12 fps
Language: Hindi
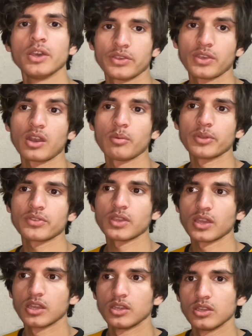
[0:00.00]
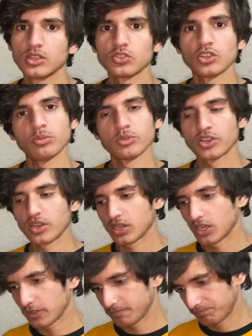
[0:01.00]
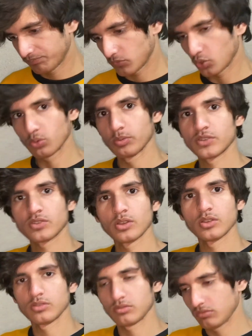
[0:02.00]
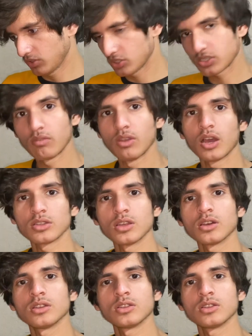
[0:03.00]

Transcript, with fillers: ग्यारह बज गए हैं तीन बजे निकलना है तो बस इसका ब्लाग ना